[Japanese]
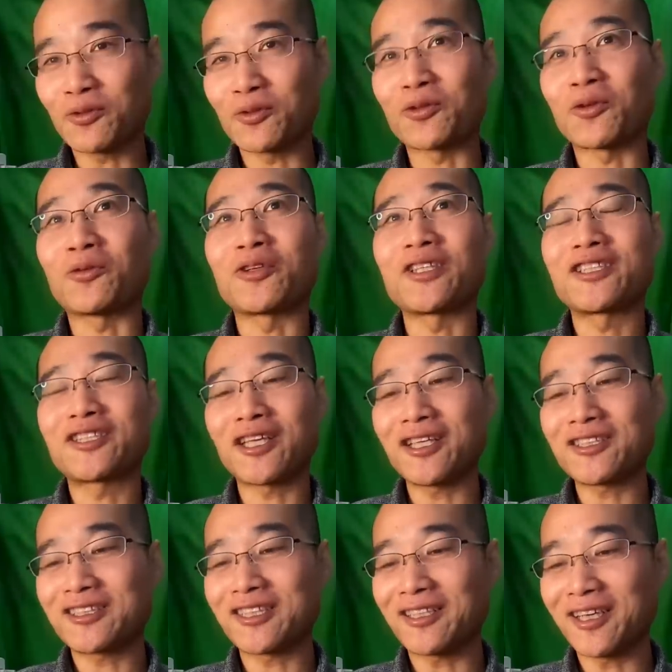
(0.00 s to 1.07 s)
のことこれ否
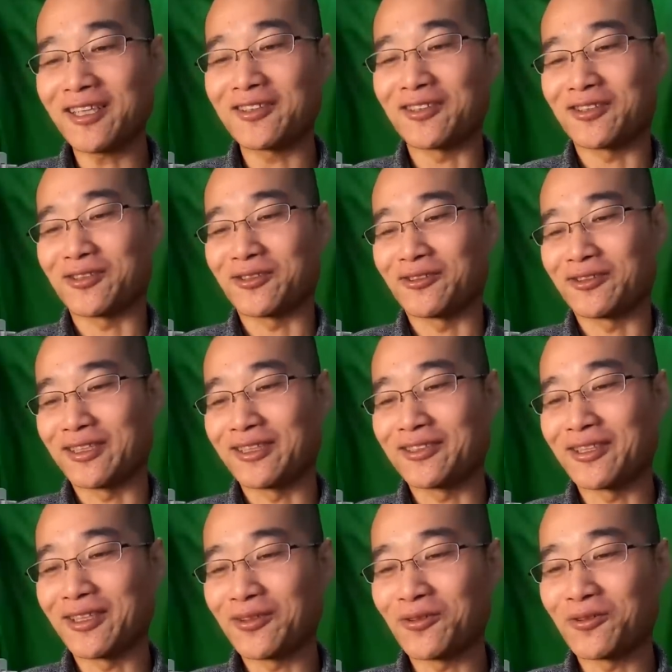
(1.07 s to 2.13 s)
定してないですよね、
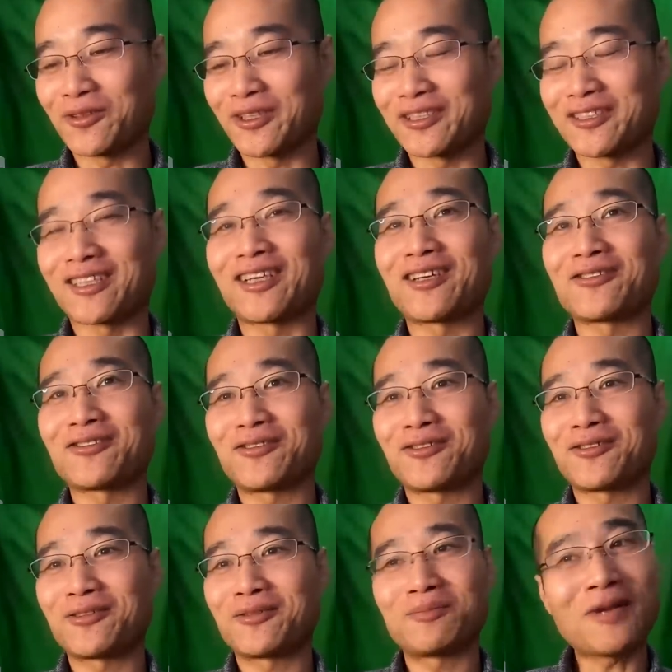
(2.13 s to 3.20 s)
全国連さ
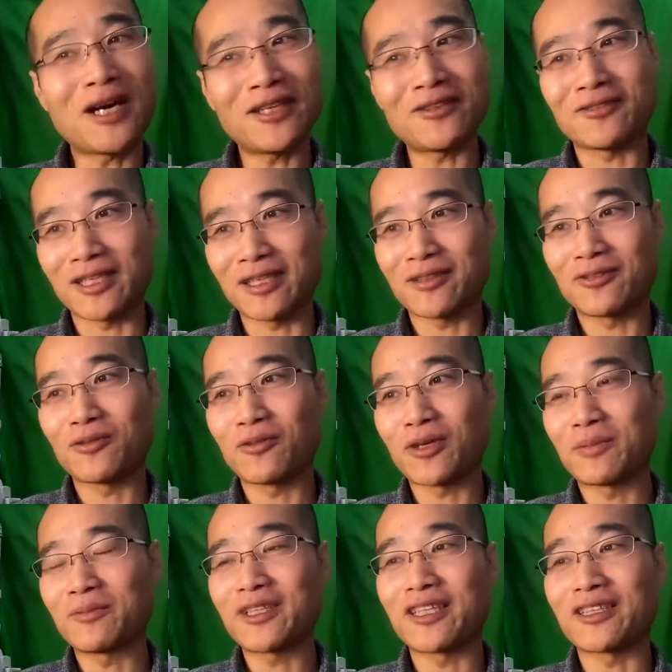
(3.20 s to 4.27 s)
ん。前のね、動
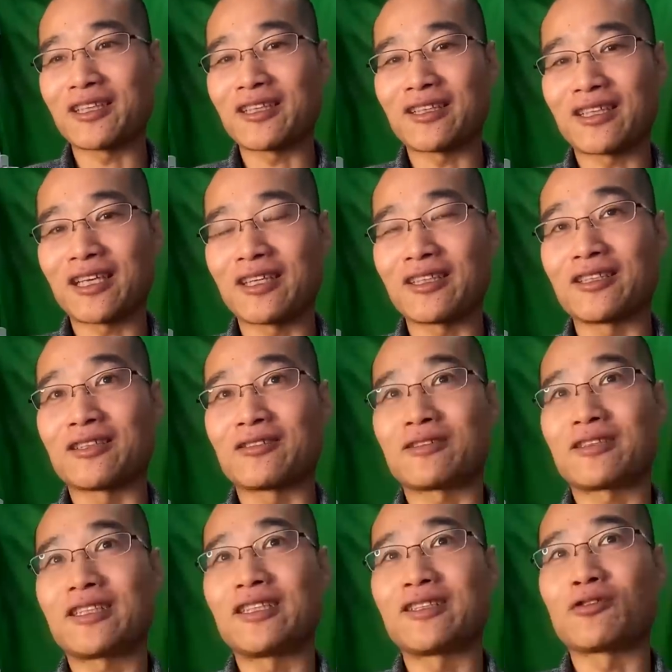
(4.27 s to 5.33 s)
画見ていただいたらい
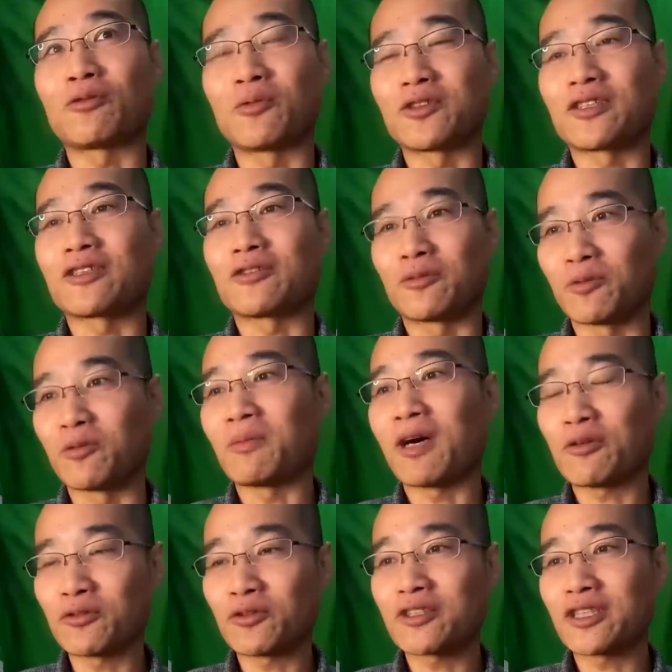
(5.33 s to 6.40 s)
いと思うんですけども、ま
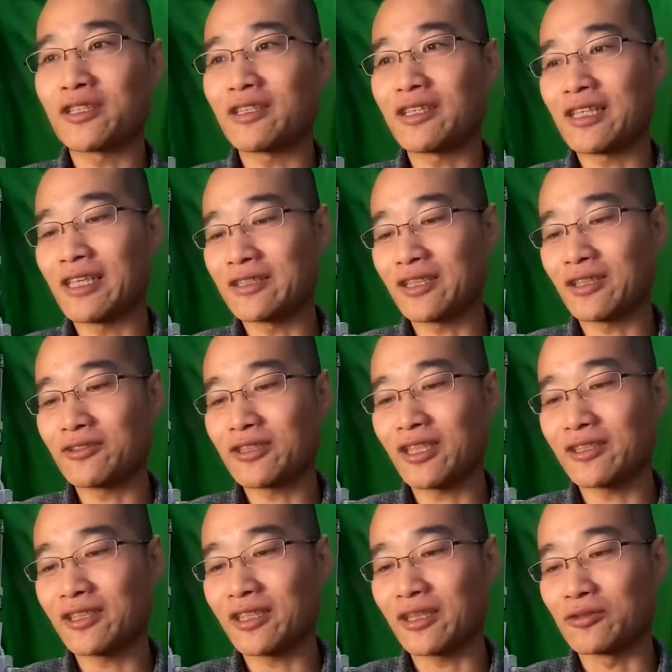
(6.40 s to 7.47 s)
あ、このチャンネル検索した
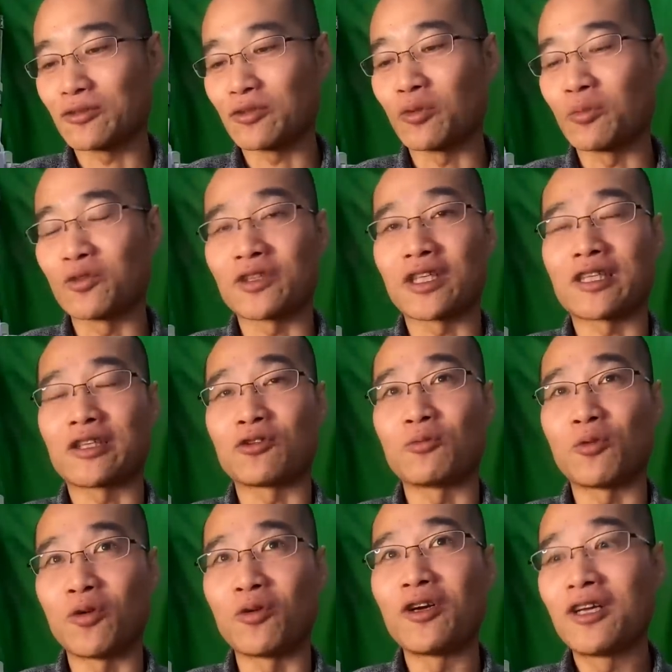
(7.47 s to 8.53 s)
ら出てくると思うんだけど
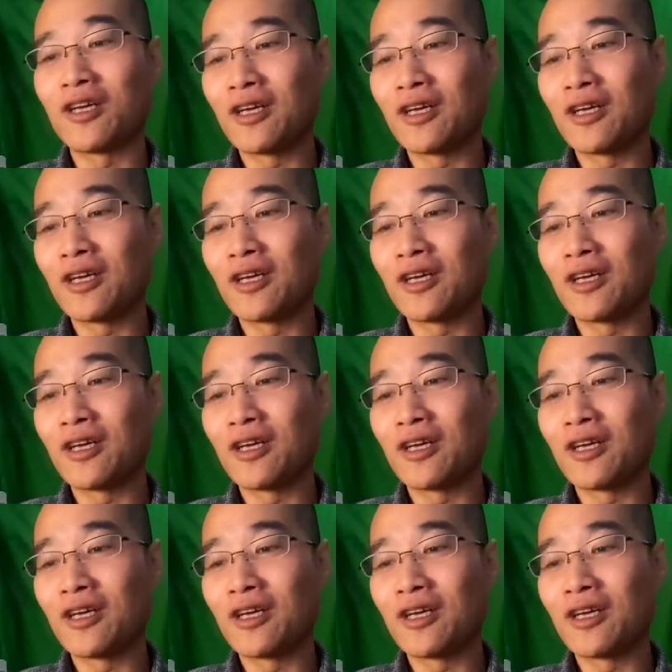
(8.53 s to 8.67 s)
も、